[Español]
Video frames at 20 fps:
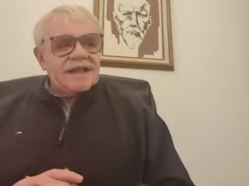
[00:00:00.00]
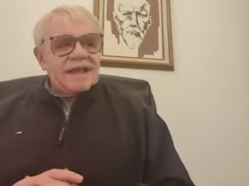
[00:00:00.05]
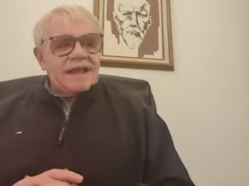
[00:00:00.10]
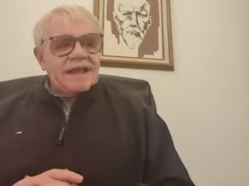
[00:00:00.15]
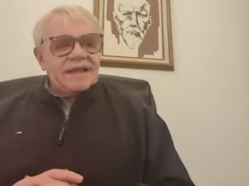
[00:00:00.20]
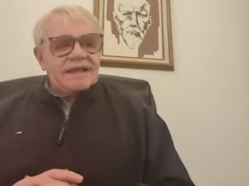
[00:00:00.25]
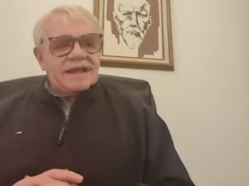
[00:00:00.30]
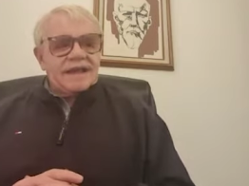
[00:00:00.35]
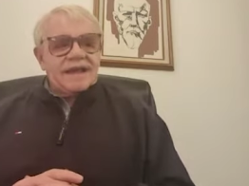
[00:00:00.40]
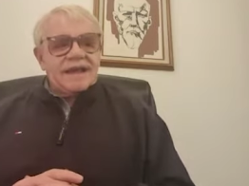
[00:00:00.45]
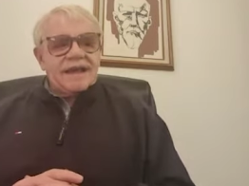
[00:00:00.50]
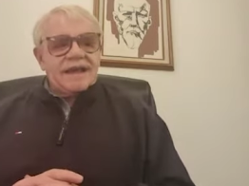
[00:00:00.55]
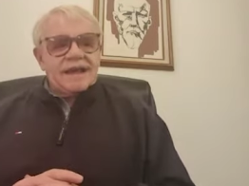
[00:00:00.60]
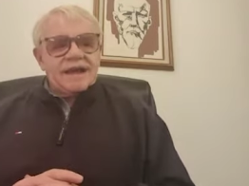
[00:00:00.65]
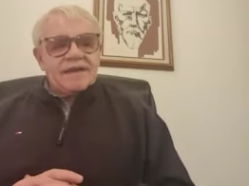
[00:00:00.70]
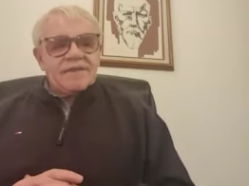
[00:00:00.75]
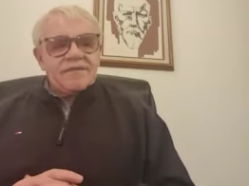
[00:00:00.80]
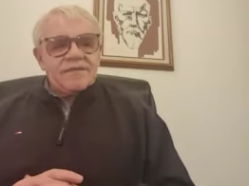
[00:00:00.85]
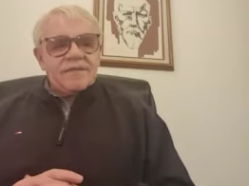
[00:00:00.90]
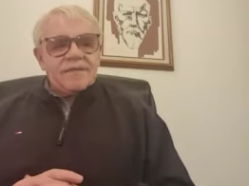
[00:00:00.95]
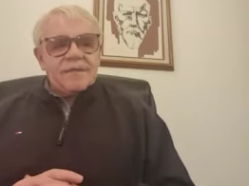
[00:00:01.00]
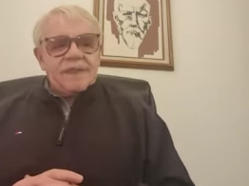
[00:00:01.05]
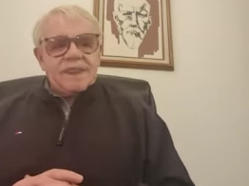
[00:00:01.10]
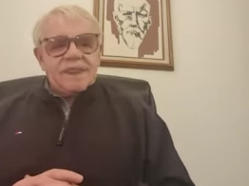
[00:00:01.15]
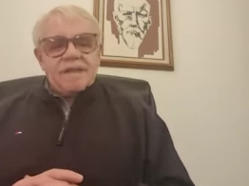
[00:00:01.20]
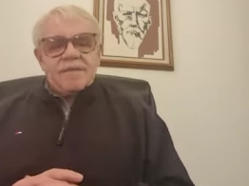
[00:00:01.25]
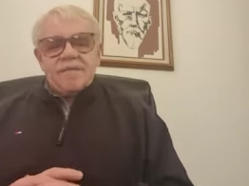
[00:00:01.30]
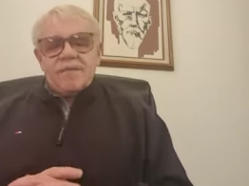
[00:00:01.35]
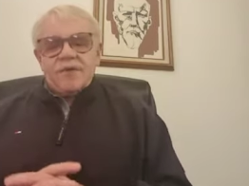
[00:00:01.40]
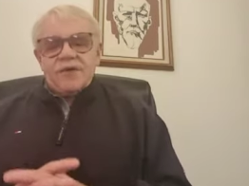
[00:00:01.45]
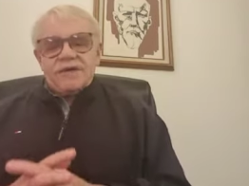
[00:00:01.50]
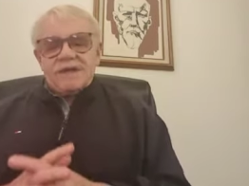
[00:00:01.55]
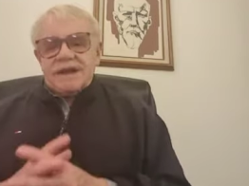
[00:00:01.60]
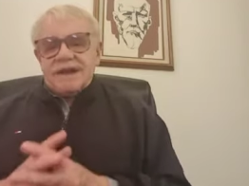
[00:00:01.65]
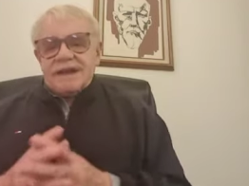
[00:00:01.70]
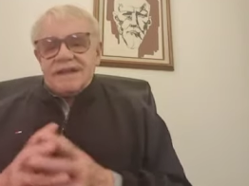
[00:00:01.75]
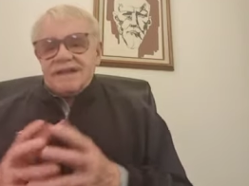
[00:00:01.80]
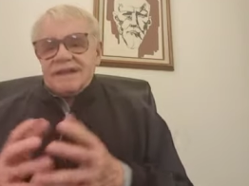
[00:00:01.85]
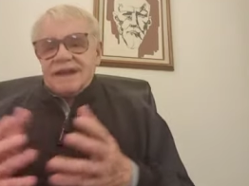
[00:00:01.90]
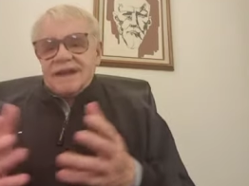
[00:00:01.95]
y tenían, pues
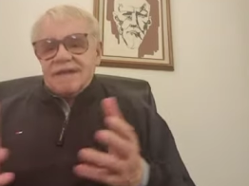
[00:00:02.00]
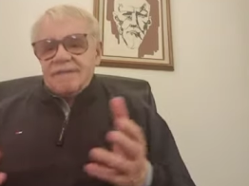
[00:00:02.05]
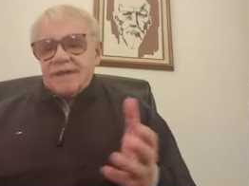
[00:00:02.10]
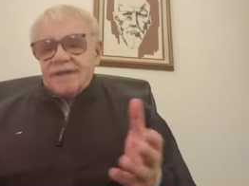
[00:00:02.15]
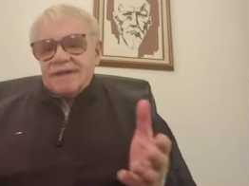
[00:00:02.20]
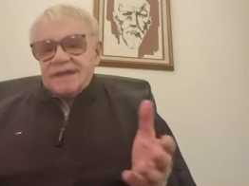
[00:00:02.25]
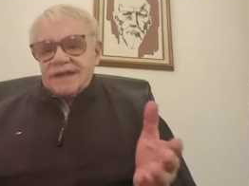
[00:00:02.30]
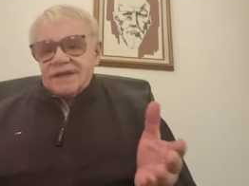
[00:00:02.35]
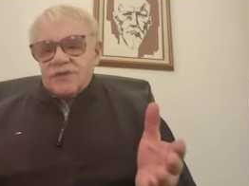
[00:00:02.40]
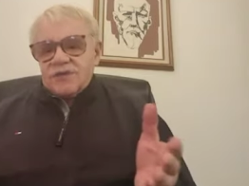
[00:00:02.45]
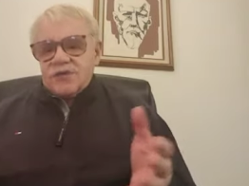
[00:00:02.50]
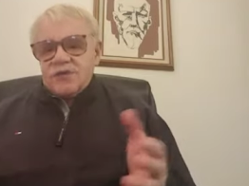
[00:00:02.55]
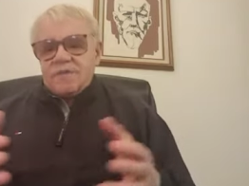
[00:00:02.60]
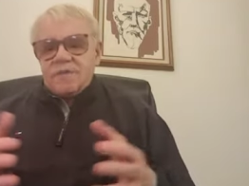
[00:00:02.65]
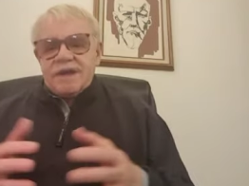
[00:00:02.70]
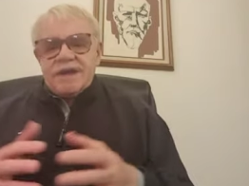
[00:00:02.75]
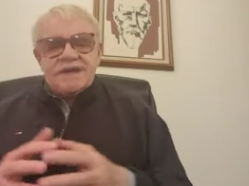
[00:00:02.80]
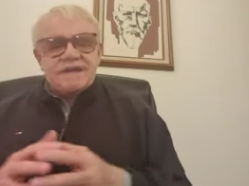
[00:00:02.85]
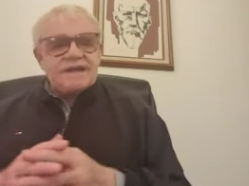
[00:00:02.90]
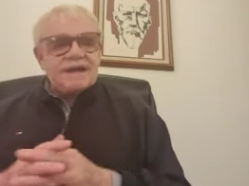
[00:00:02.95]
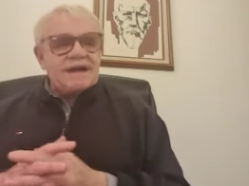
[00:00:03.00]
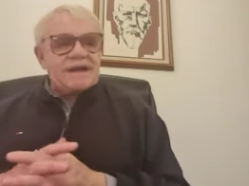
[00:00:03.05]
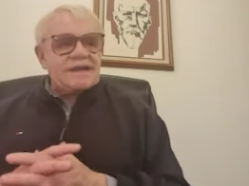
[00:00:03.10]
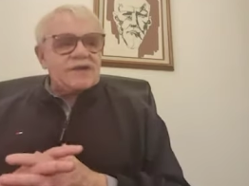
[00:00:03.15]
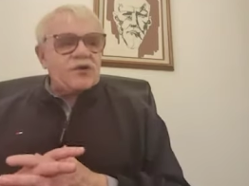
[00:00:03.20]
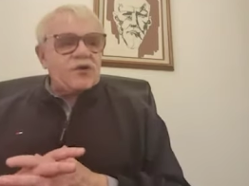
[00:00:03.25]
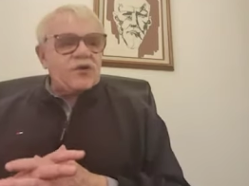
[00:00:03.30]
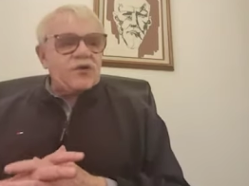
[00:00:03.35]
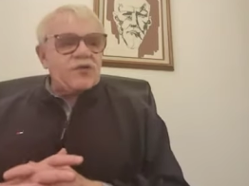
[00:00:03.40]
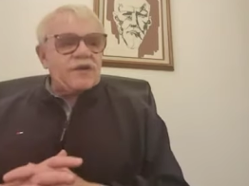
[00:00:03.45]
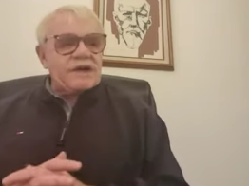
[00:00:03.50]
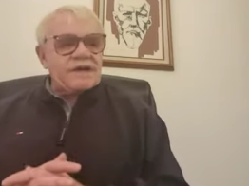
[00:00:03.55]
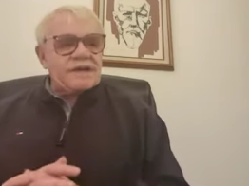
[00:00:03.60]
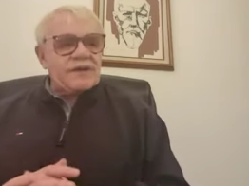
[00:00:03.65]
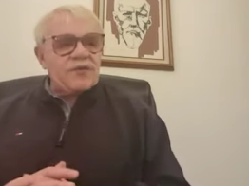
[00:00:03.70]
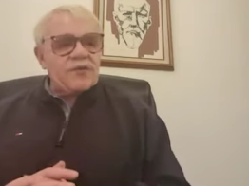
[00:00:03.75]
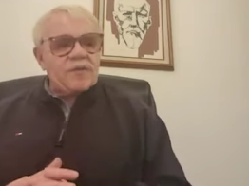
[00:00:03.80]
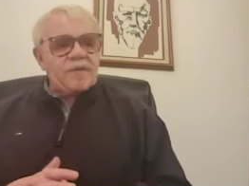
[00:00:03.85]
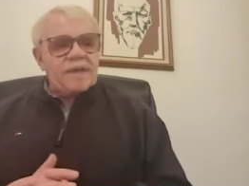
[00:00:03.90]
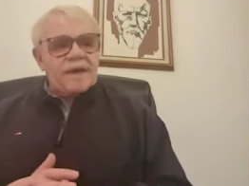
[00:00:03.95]
literalmente a sus pies a las coronas
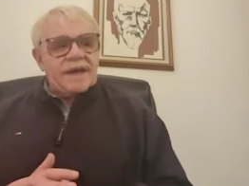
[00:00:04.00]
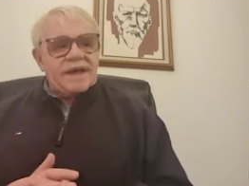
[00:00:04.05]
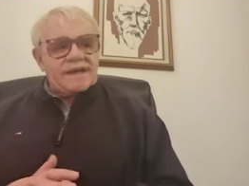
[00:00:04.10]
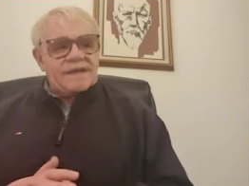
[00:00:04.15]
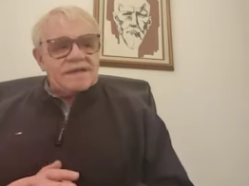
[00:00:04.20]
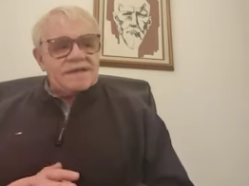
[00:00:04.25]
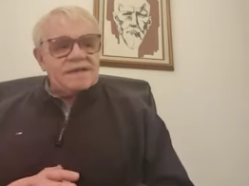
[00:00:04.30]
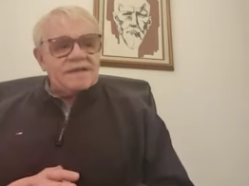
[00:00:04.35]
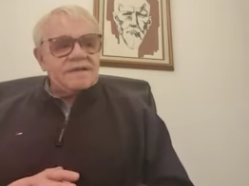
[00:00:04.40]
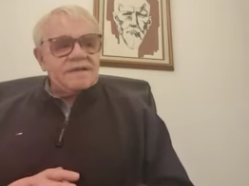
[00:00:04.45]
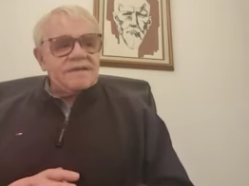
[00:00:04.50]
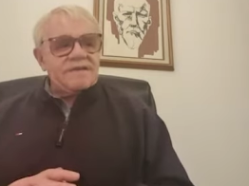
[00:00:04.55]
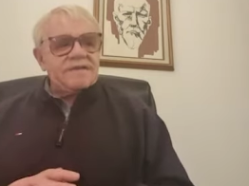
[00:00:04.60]
europeas